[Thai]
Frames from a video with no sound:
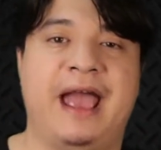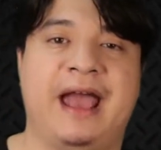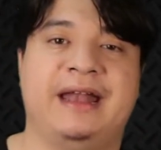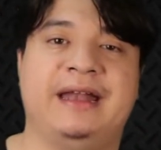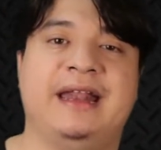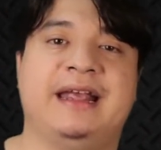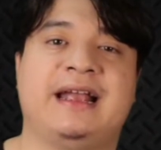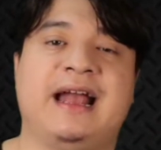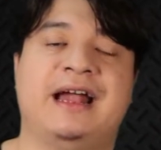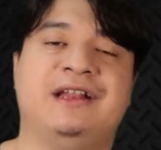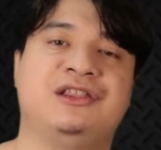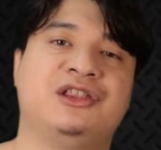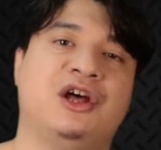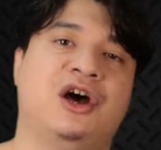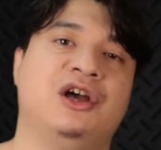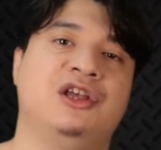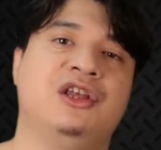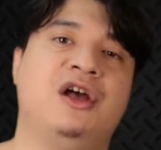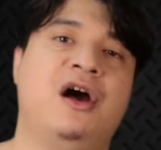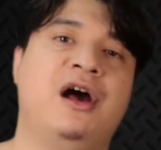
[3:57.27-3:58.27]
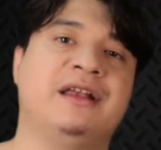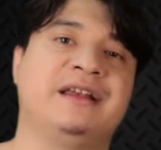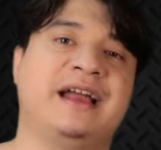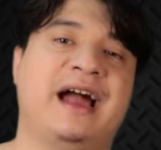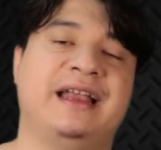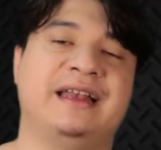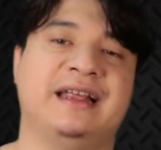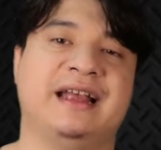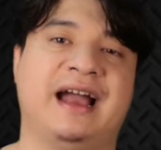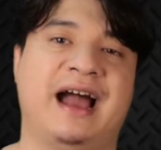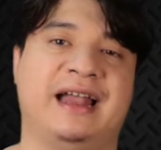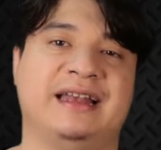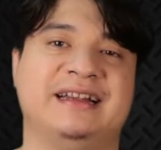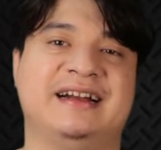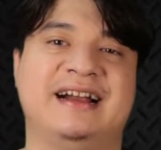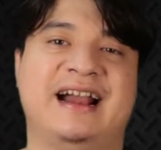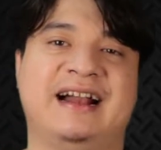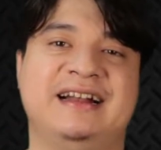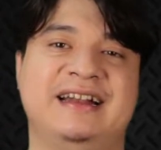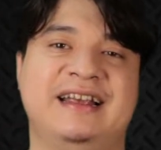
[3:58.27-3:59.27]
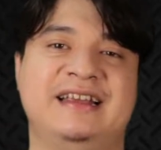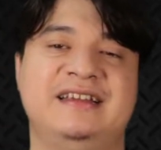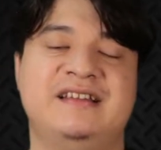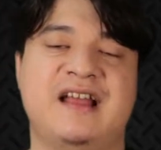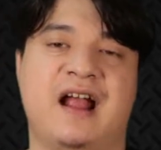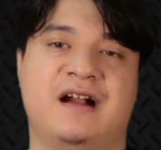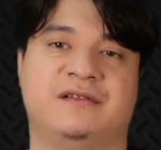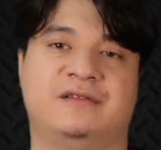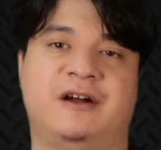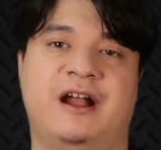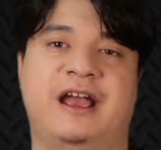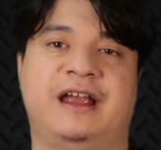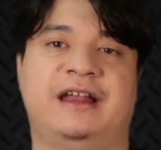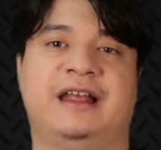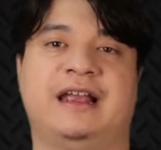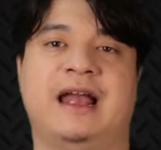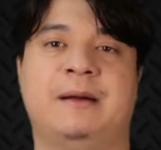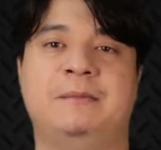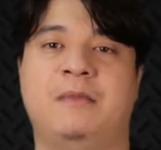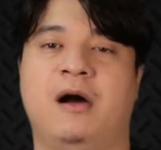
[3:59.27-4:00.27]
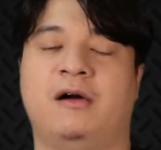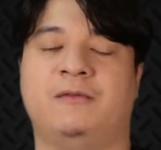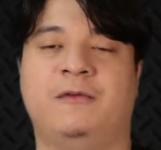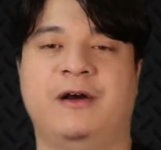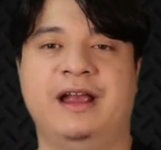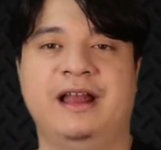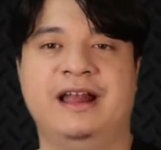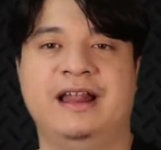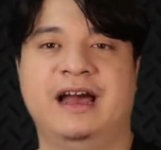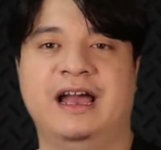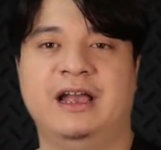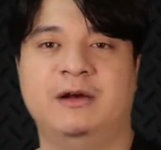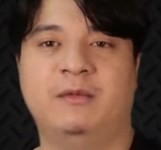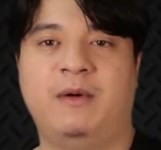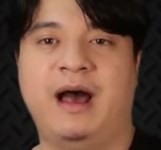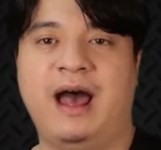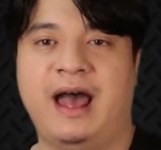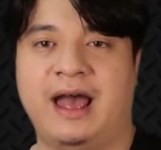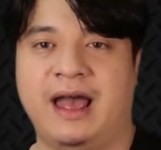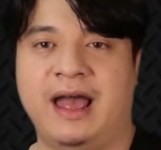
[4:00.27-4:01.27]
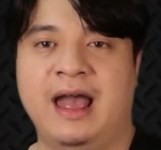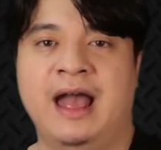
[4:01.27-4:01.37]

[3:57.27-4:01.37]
นในการต่อยอดการแข่งขันครั้งนี้อย่างไรนะครับบอกไว้เลยว่า